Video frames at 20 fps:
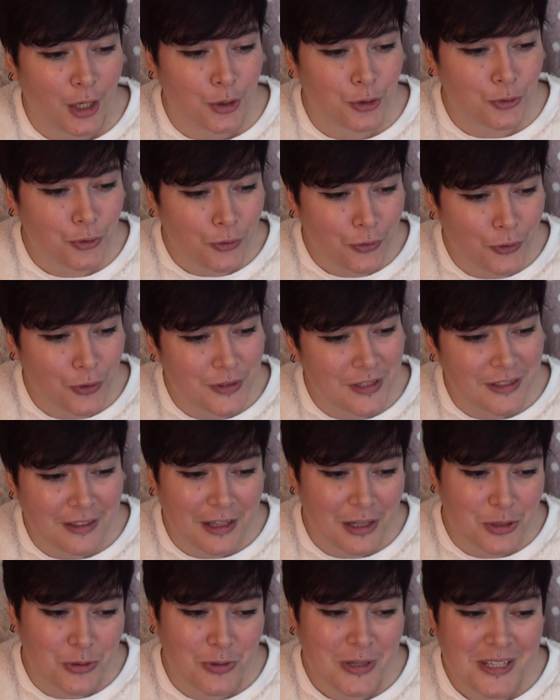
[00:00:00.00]
Je trouve que c'est
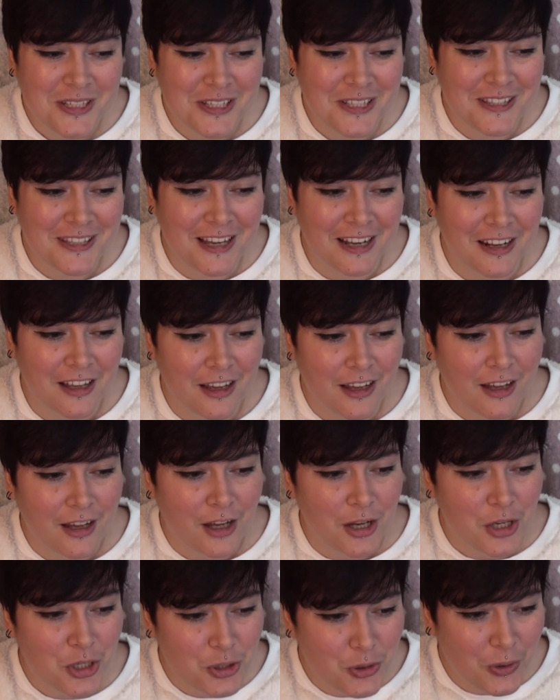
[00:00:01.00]
très joli, dit-elle.
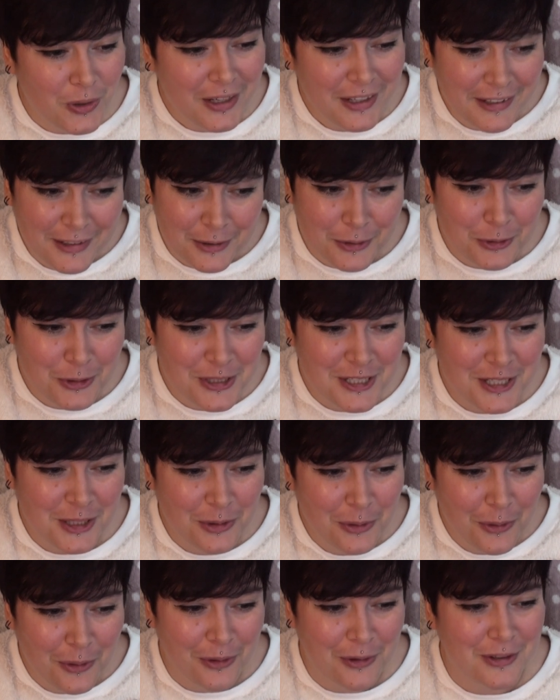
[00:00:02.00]
Joli, rugit
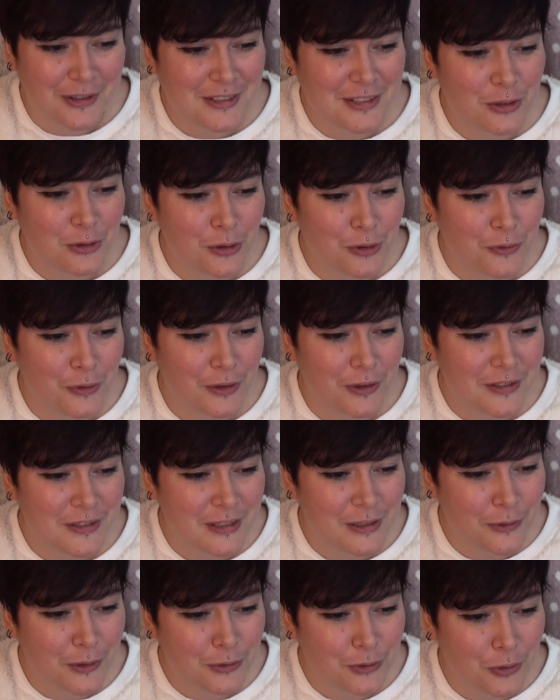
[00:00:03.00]
Hurle, c'est
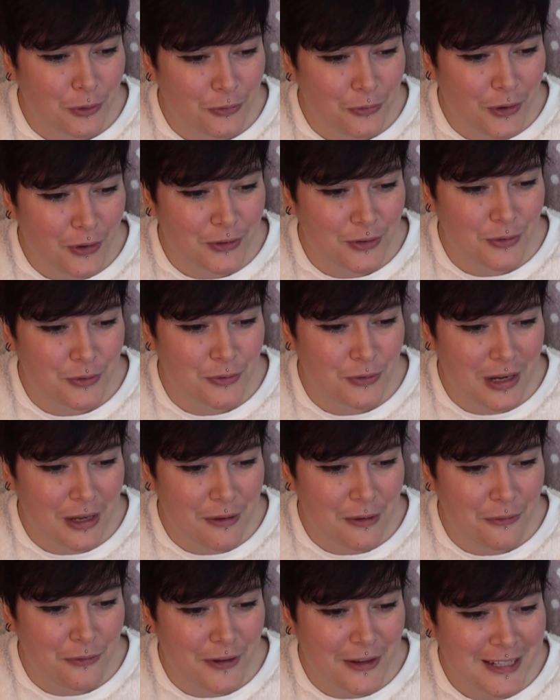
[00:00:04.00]
c'est votre faute, vous
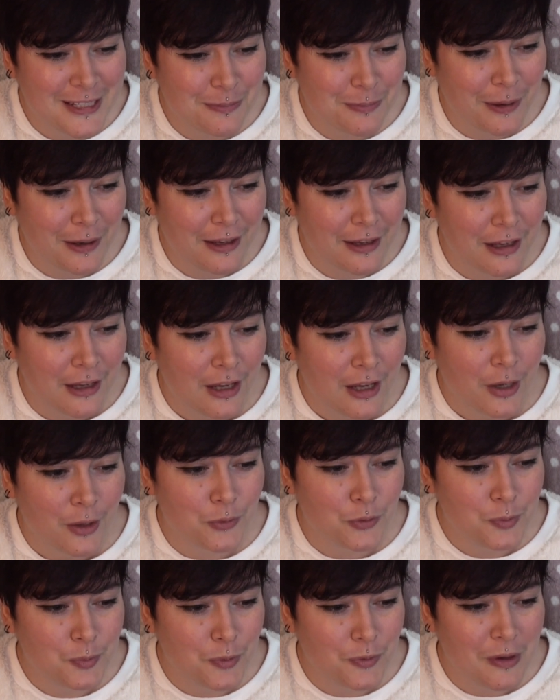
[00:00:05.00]
l'avez fait exprès.
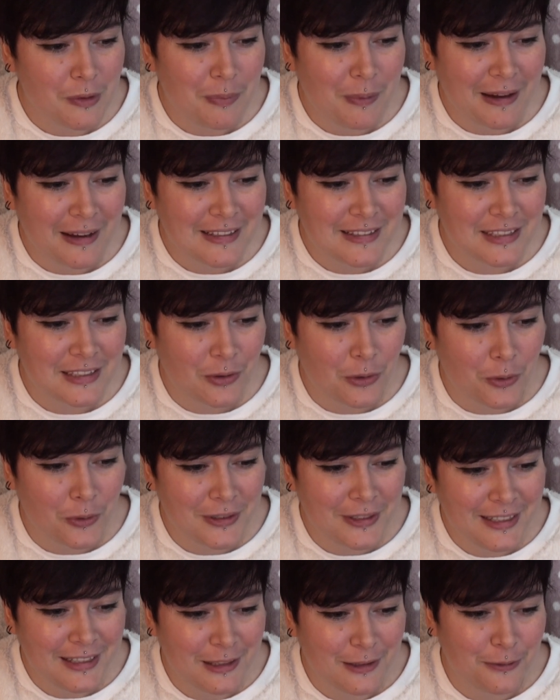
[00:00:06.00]
Vous ne pouvez pas rester
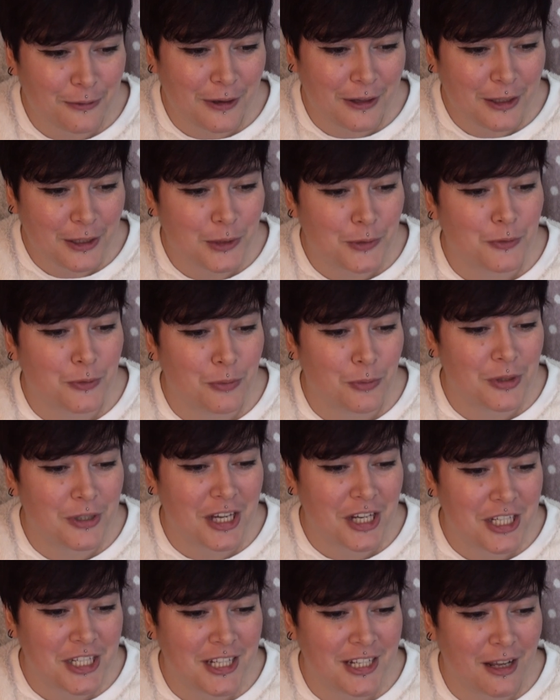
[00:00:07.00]
tranquille, il fallait que vous me
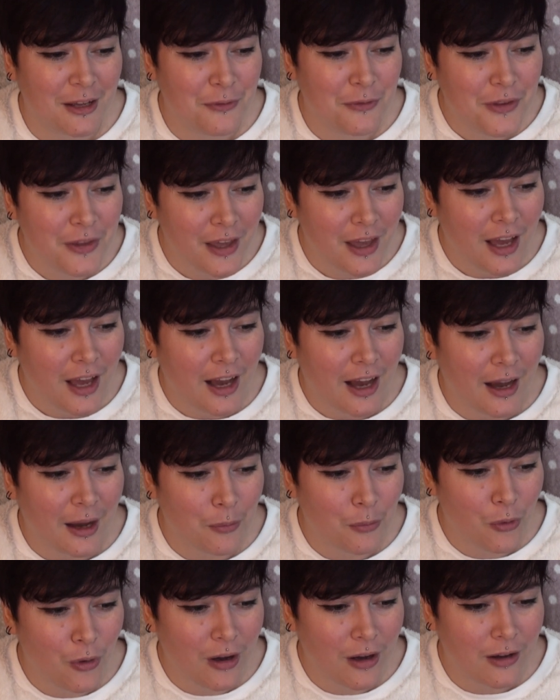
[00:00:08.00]
gâchiez la vie. À
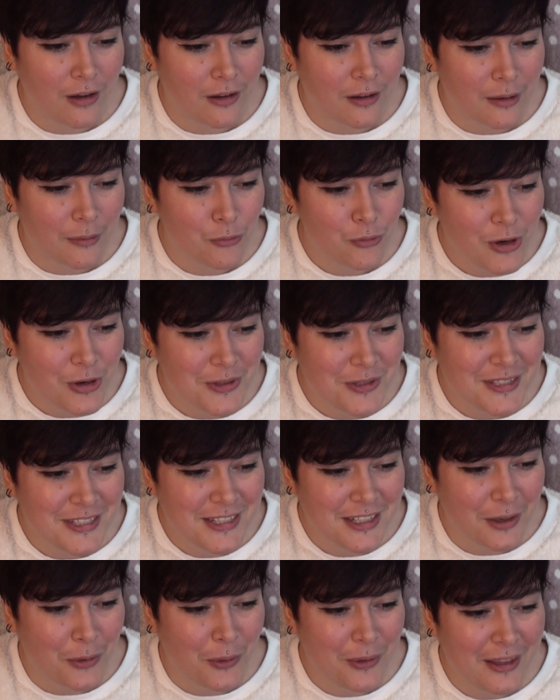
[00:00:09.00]
moi, à moi
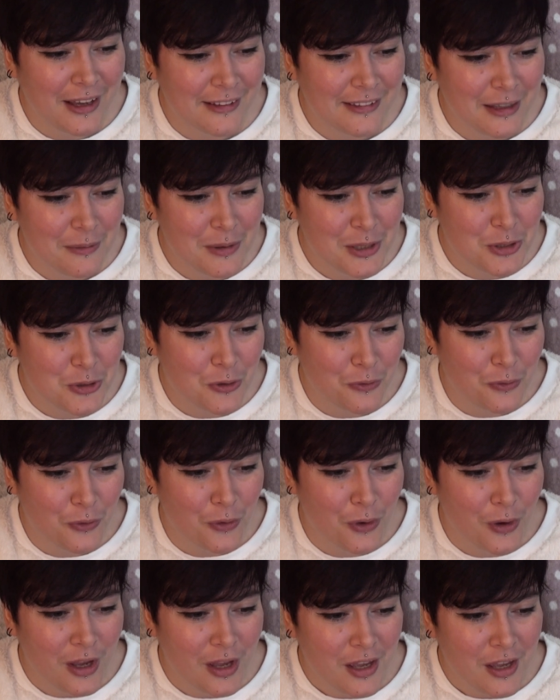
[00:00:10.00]
aussi, regardez mes
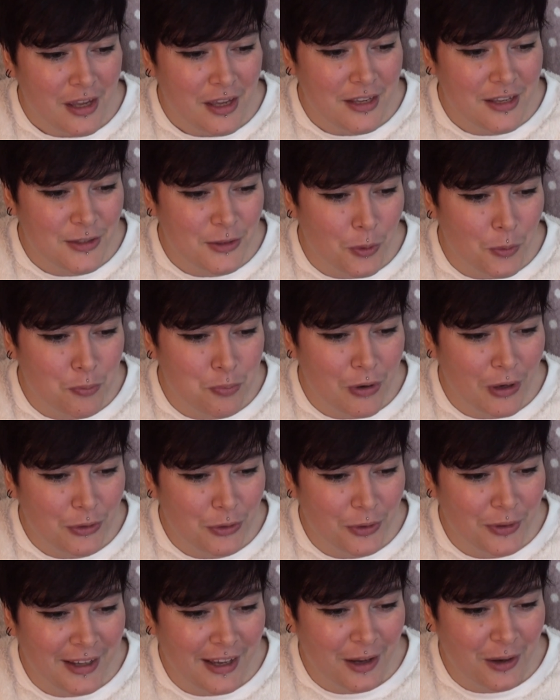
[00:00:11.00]
cheveux. Ils sont poils
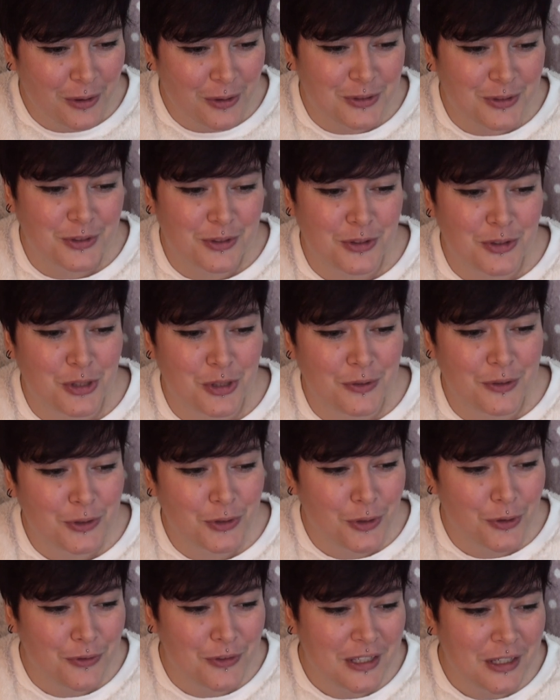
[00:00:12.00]
de carotte, je vais
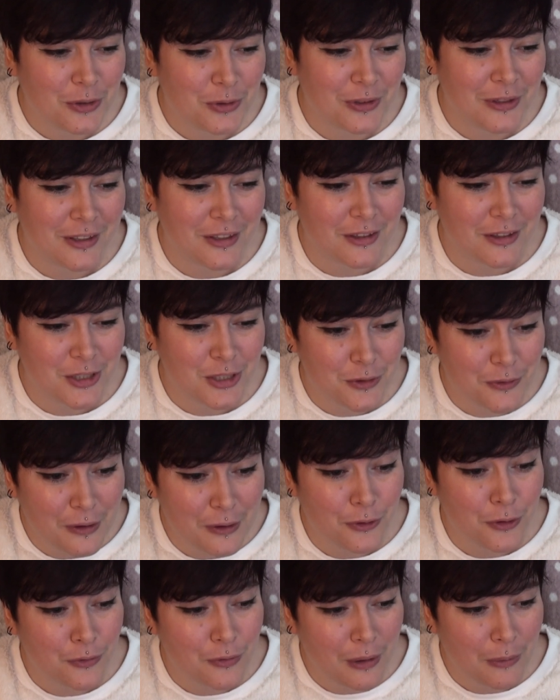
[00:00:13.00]
devenir une, je
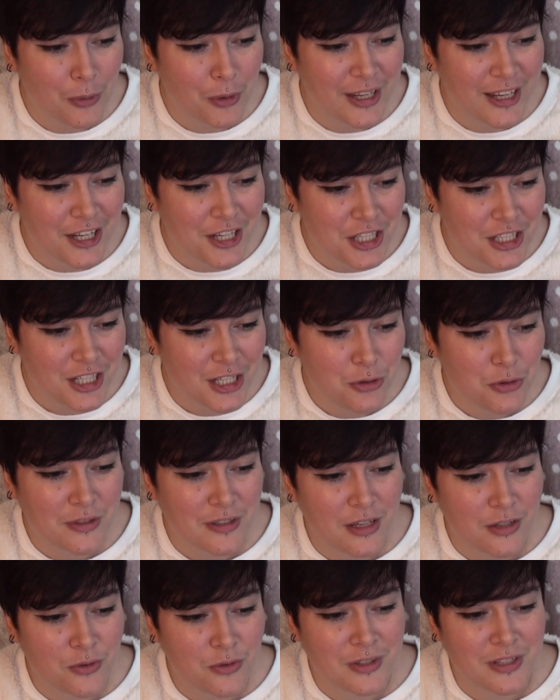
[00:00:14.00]
vais devoir me cacher
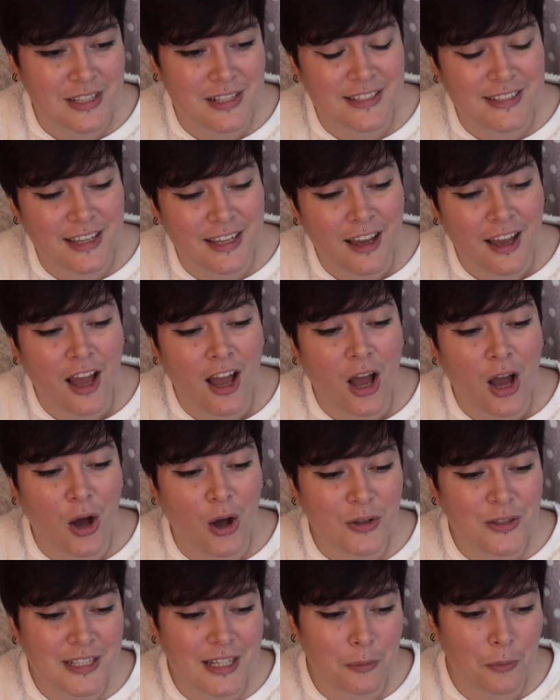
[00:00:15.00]
jusqu'à ce qu'ils aient
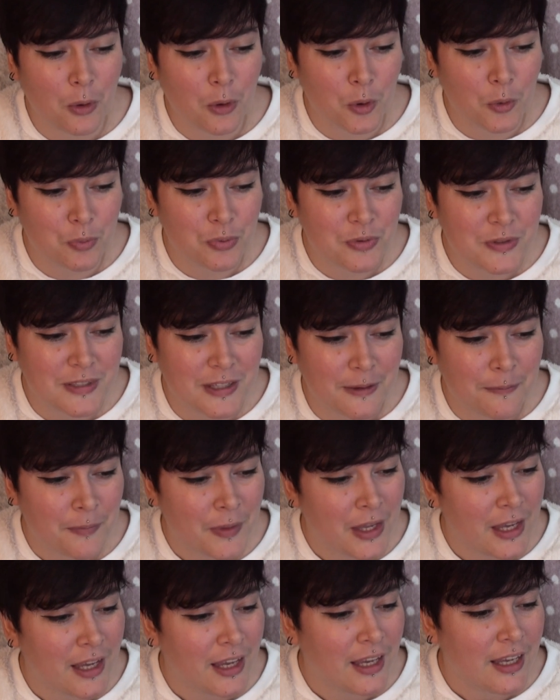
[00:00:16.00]
entièrement repoussé.
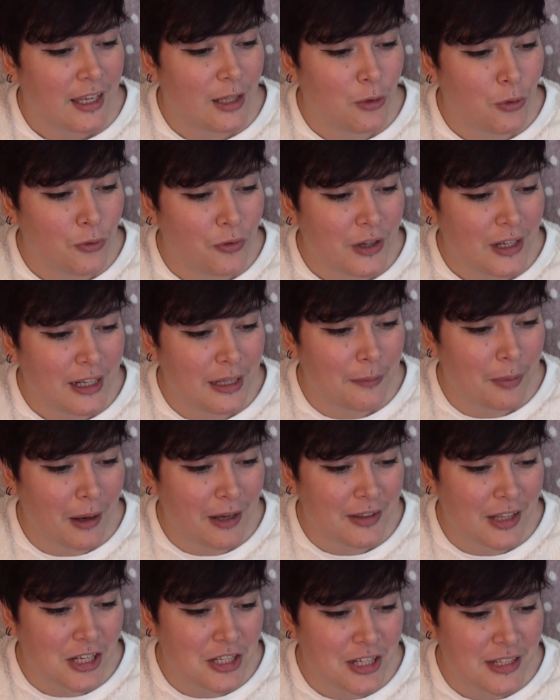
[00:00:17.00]
Il ouvrit les
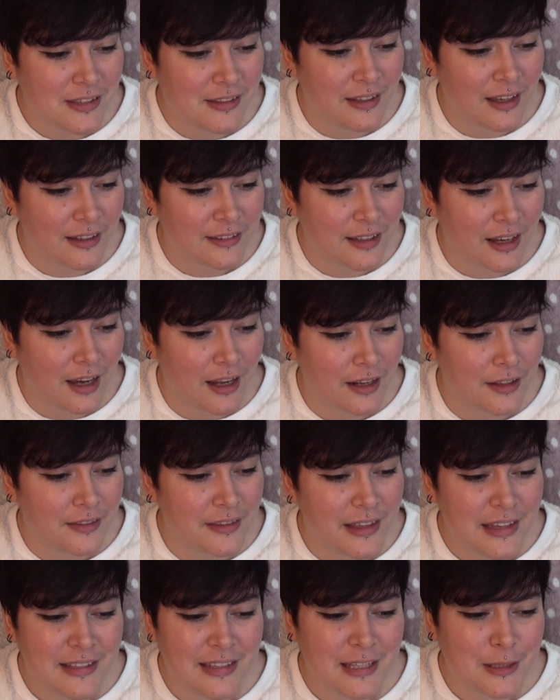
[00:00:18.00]
bras d'un geste théâtral.
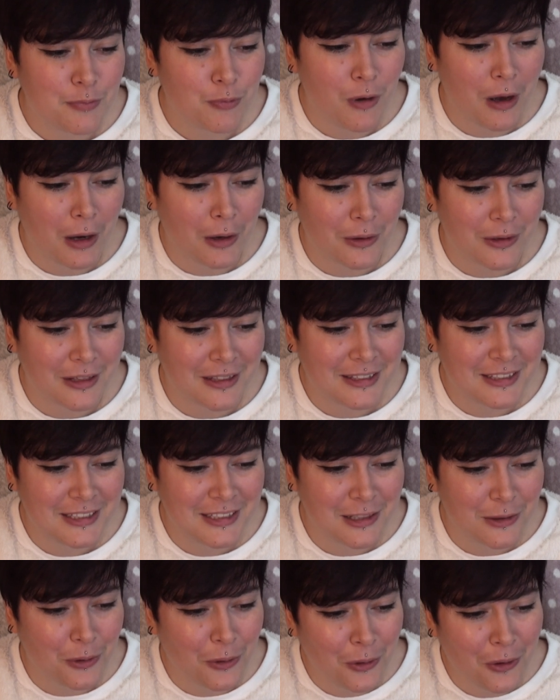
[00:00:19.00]
Désespoir,
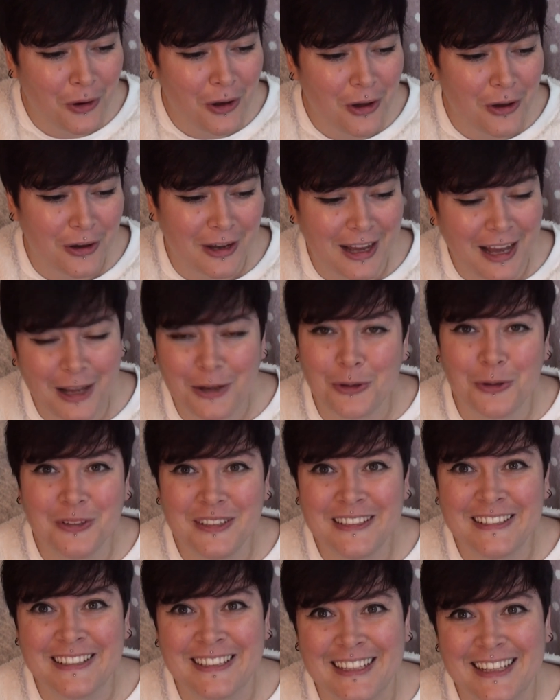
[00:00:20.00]
hurla-t-il. Horreur,
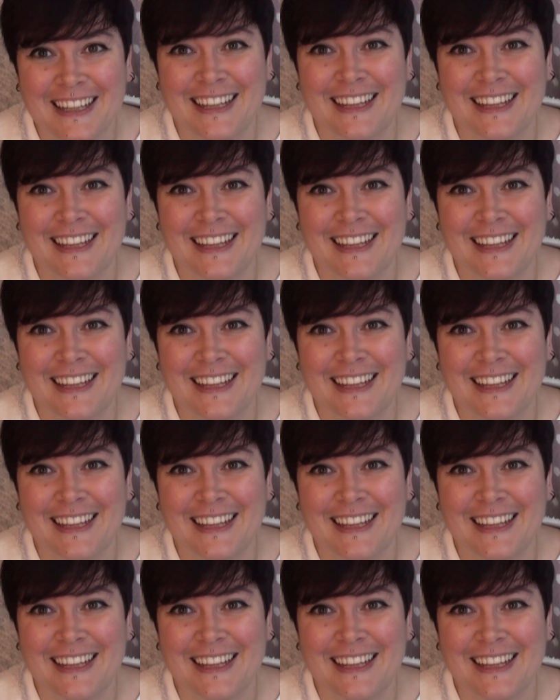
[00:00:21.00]
agonie.